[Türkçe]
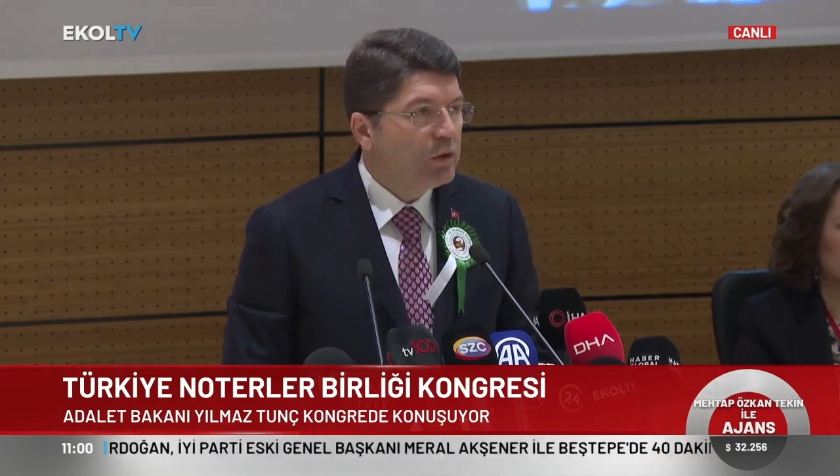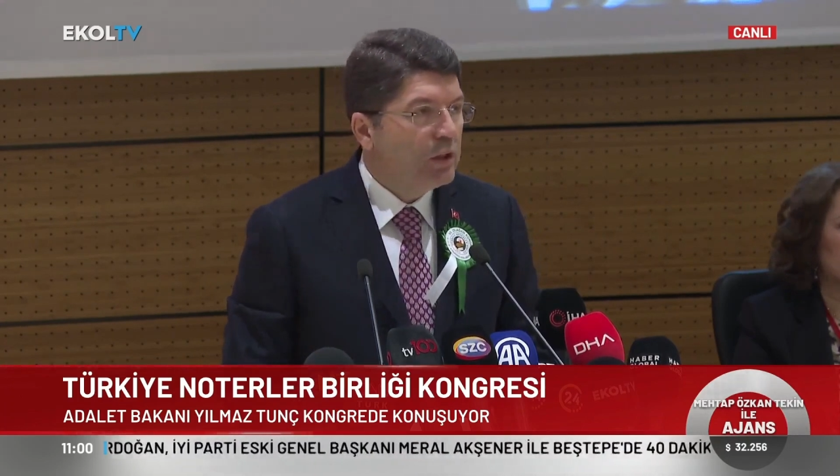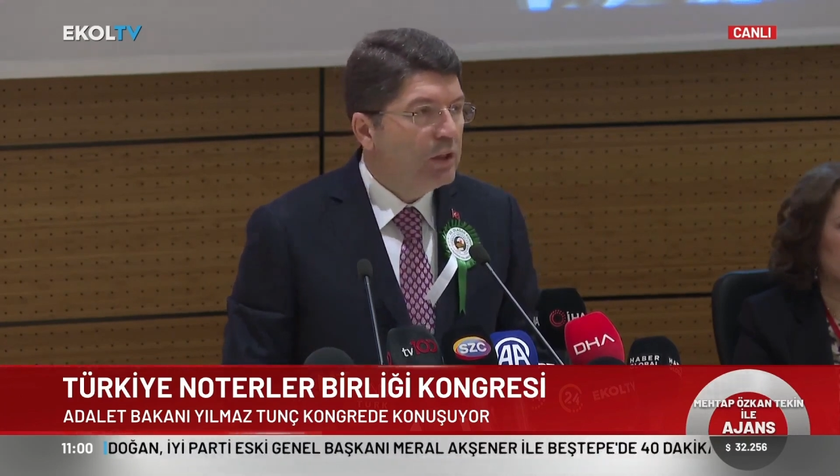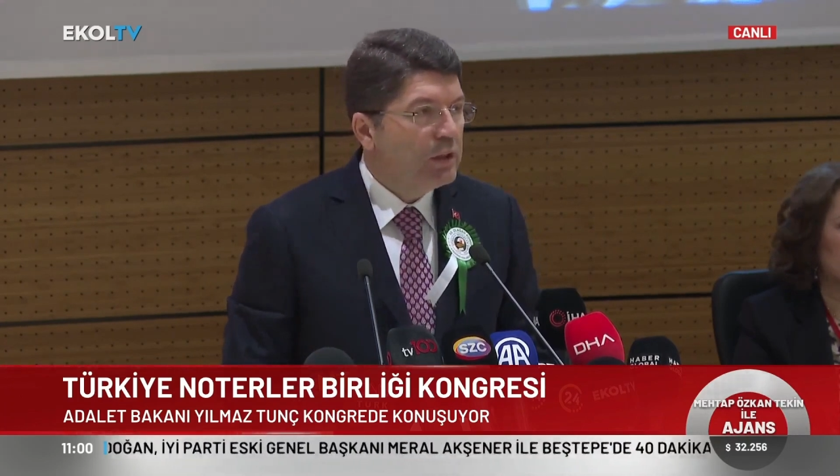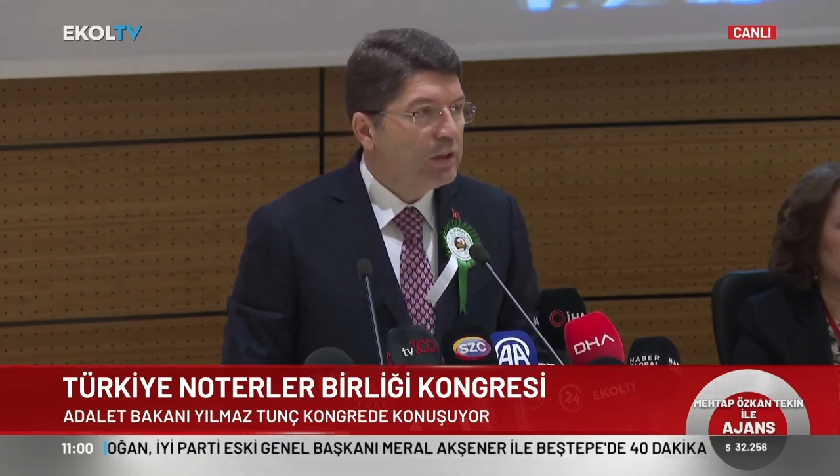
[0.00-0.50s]

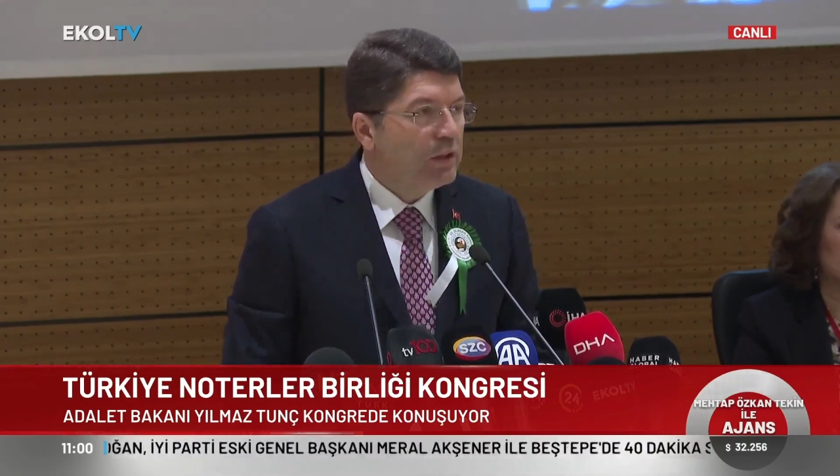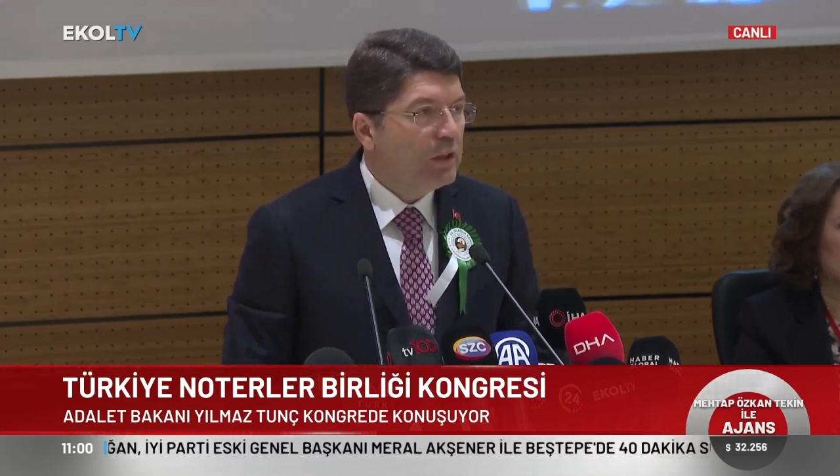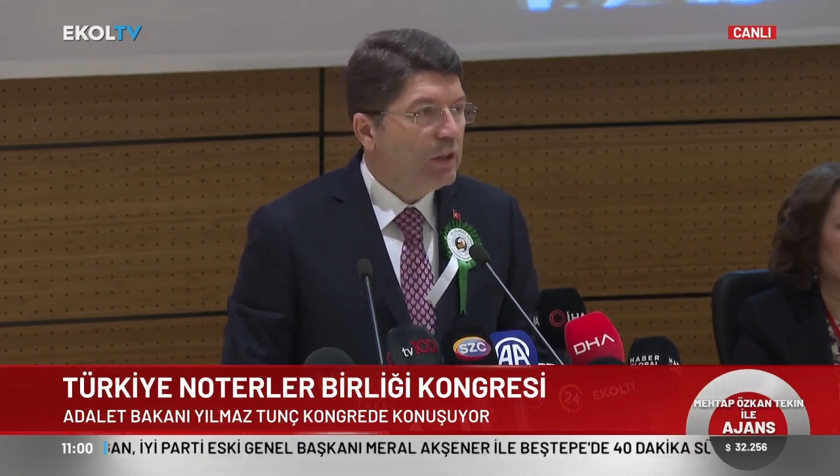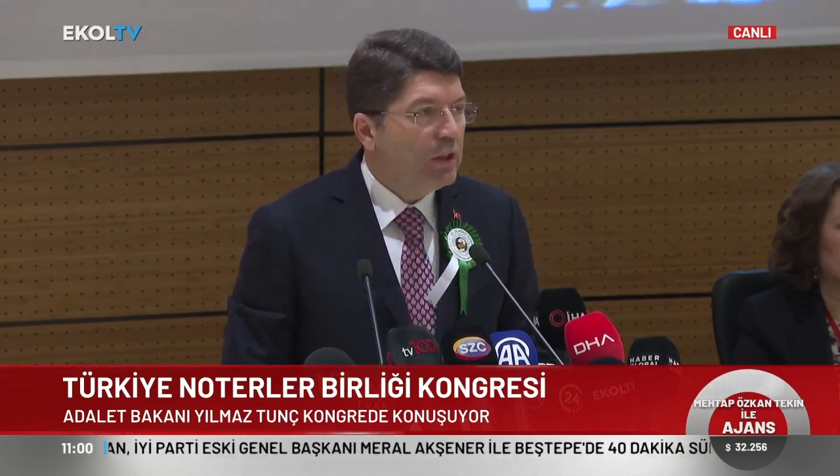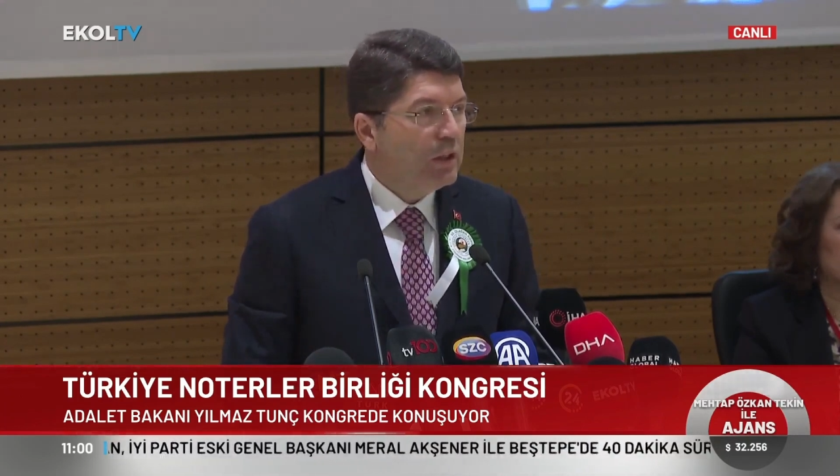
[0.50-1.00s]

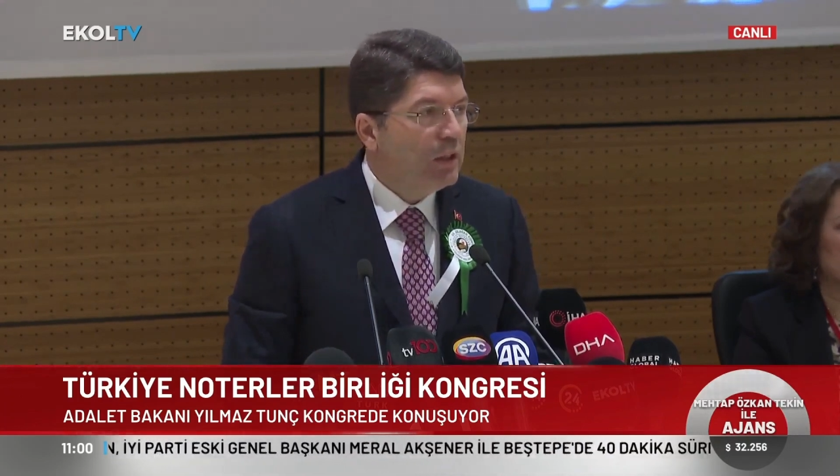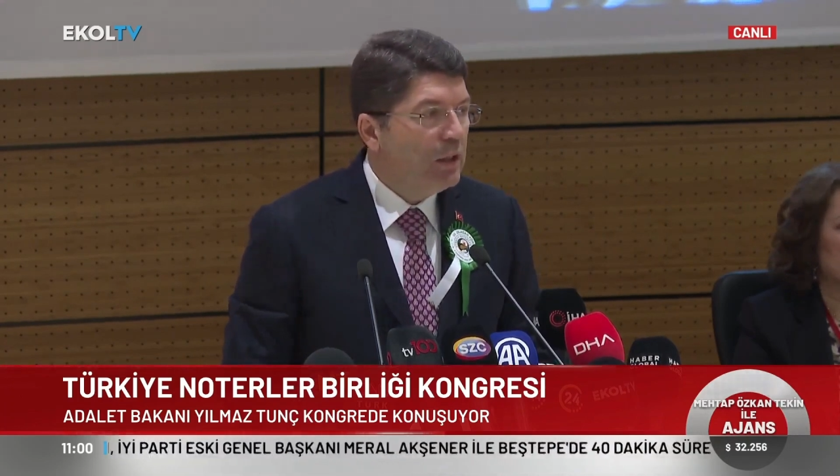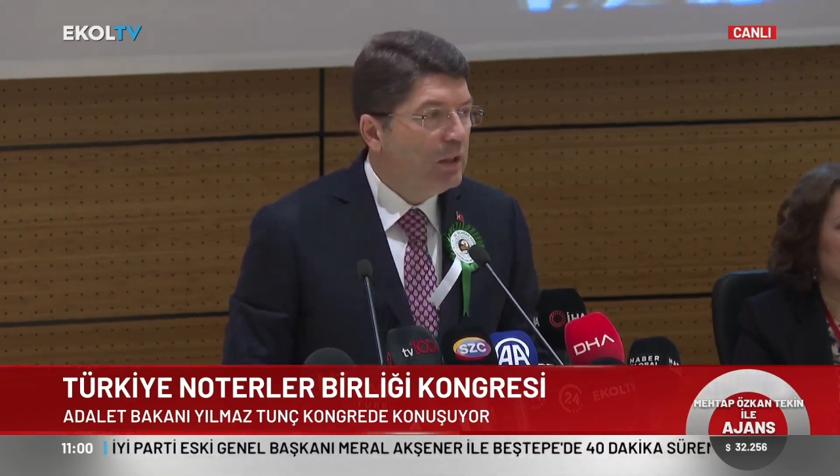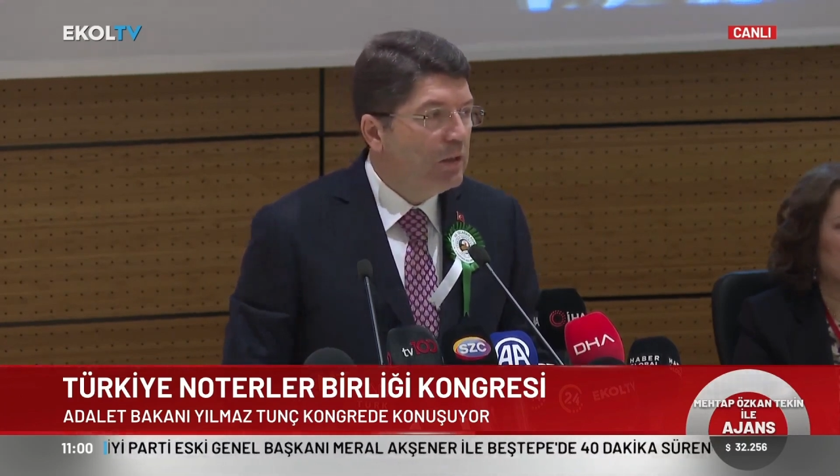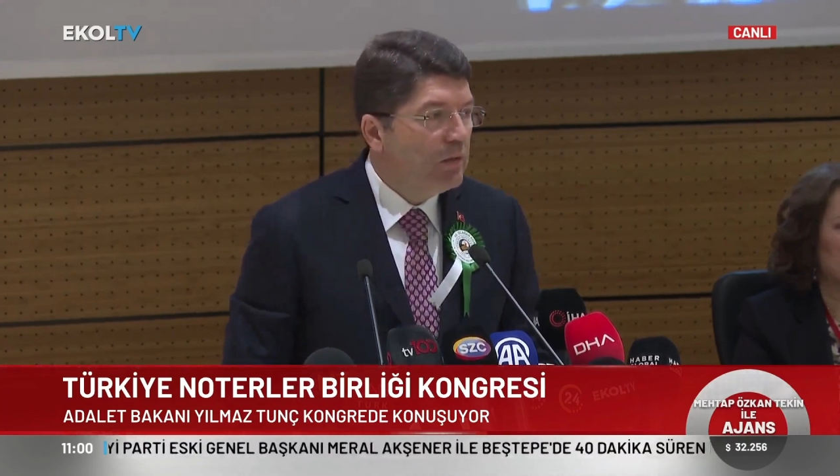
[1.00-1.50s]
Uluslararası
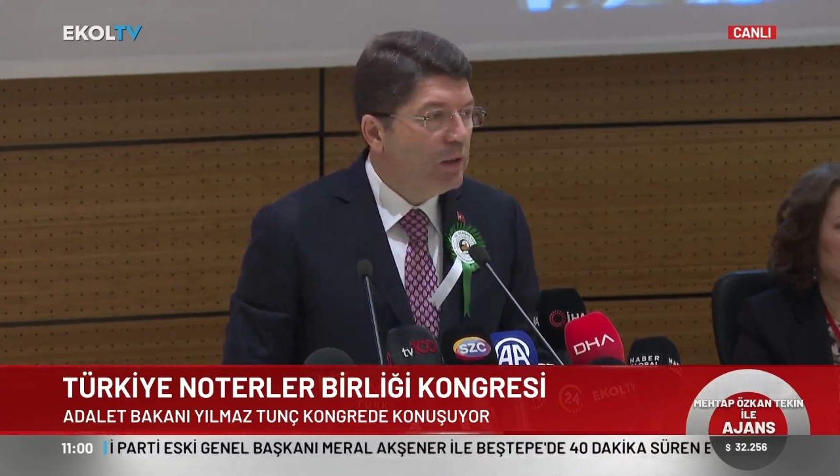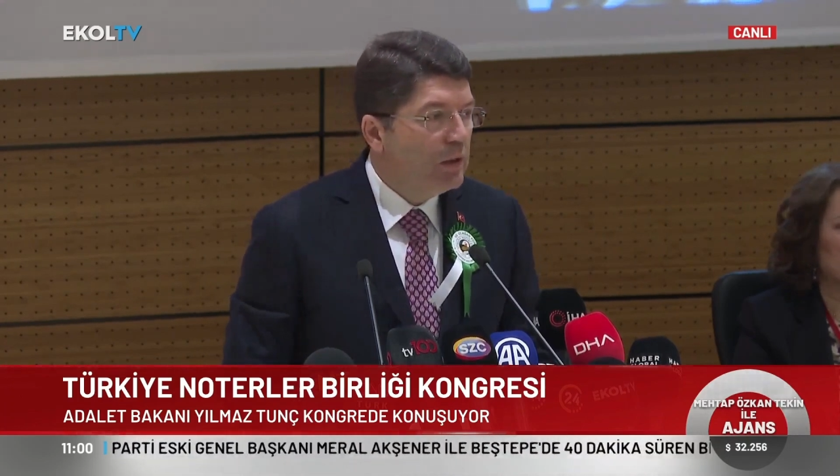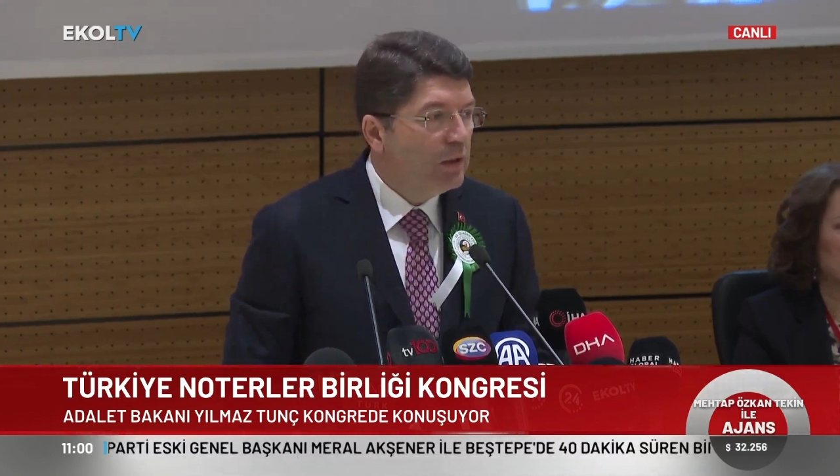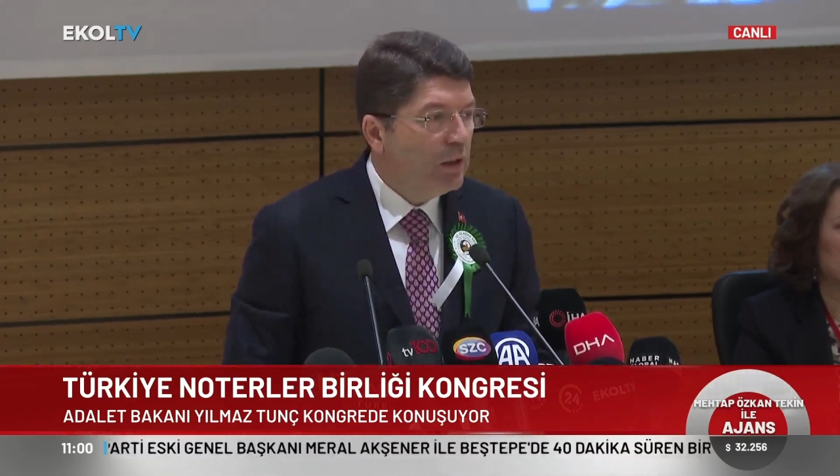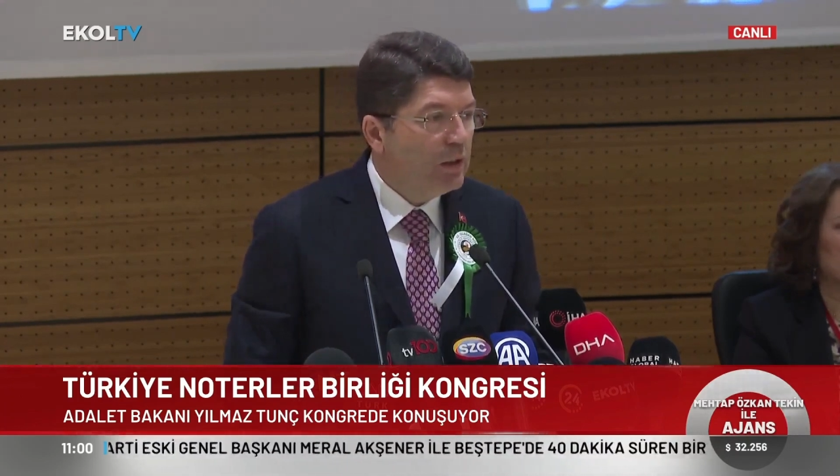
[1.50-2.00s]
Adalet
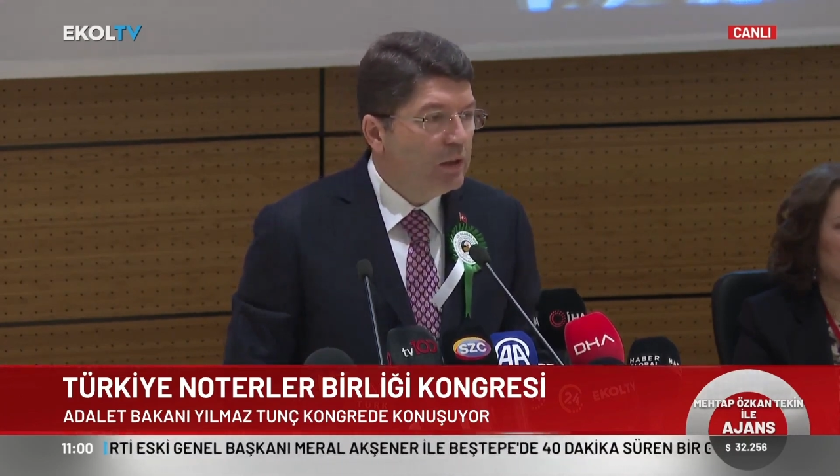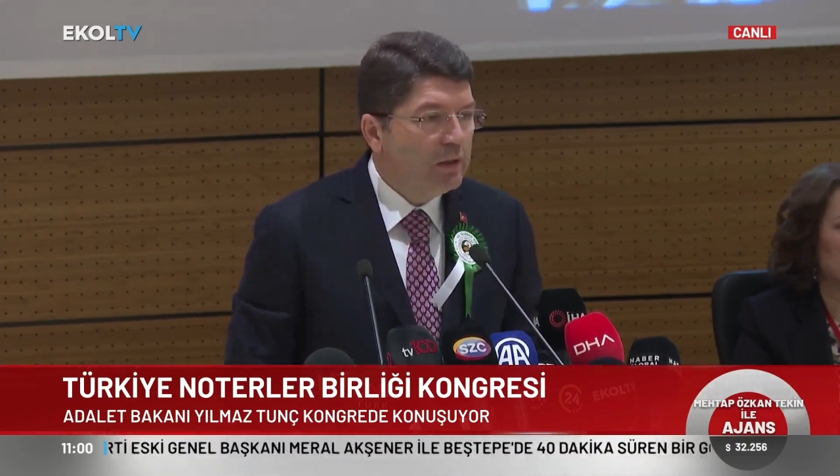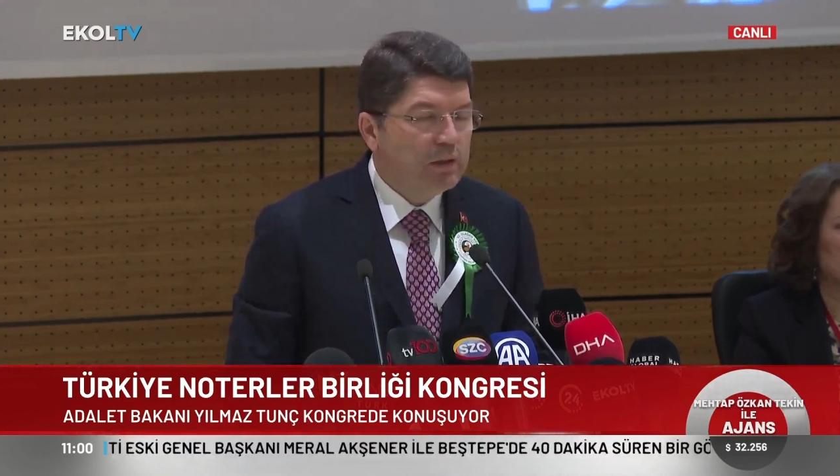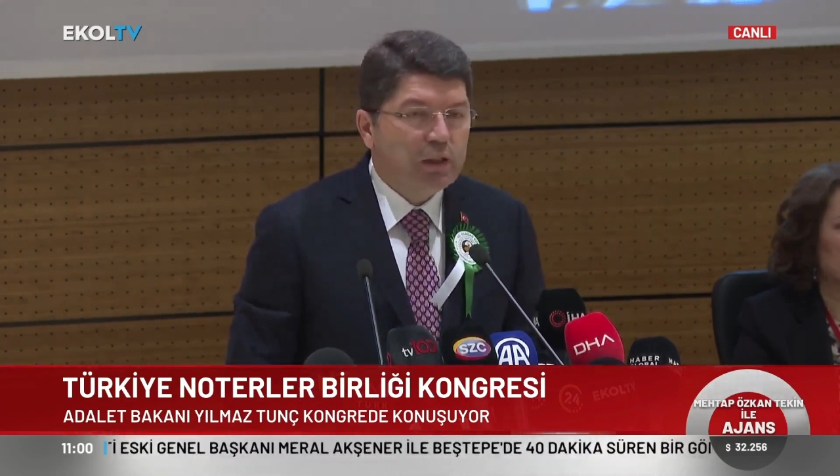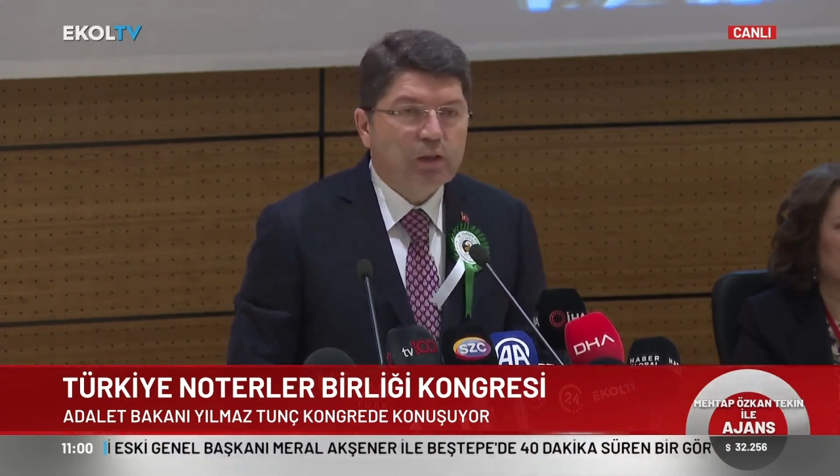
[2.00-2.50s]
Divanı'nın
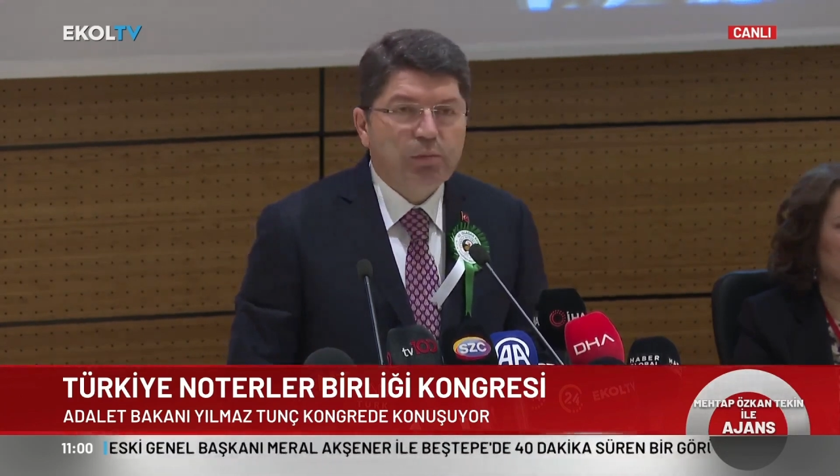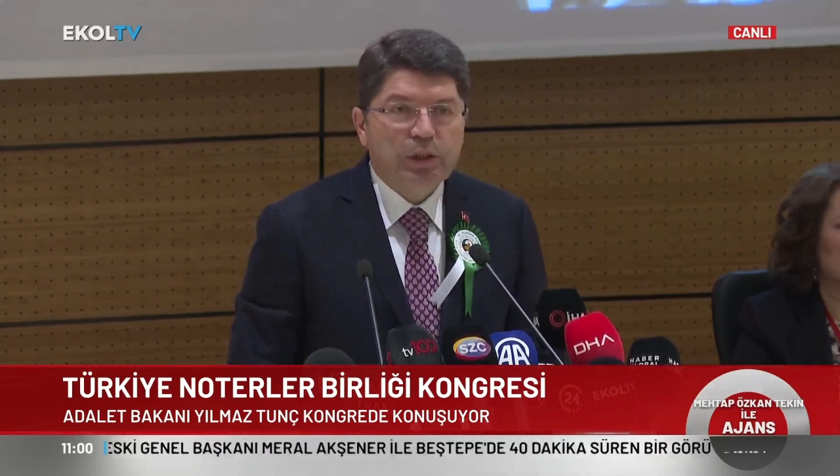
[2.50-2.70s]
aldığı